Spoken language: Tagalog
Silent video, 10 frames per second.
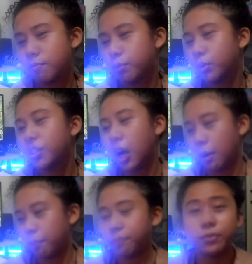Bood
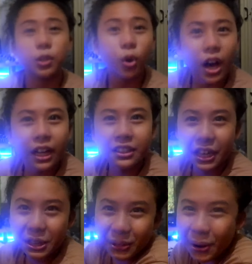up. Uh, hindi ko
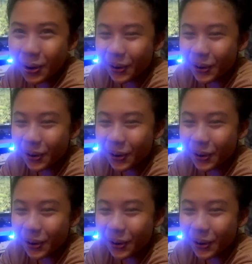kakantahin to.